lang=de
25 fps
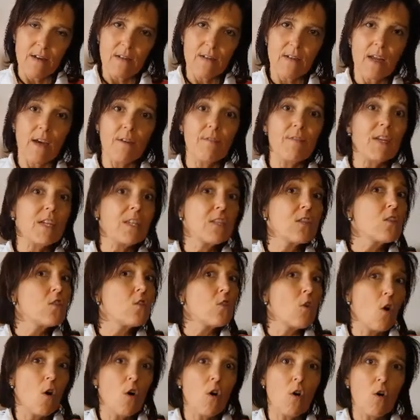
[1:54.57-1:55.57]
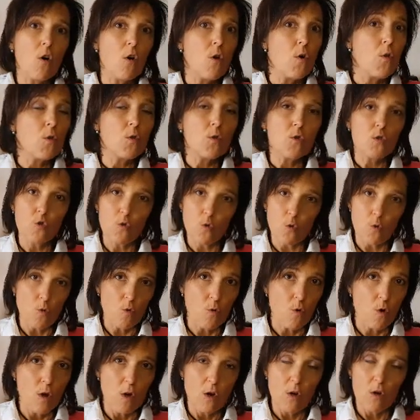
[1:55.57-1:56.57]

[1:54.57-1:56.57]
da wird es noch so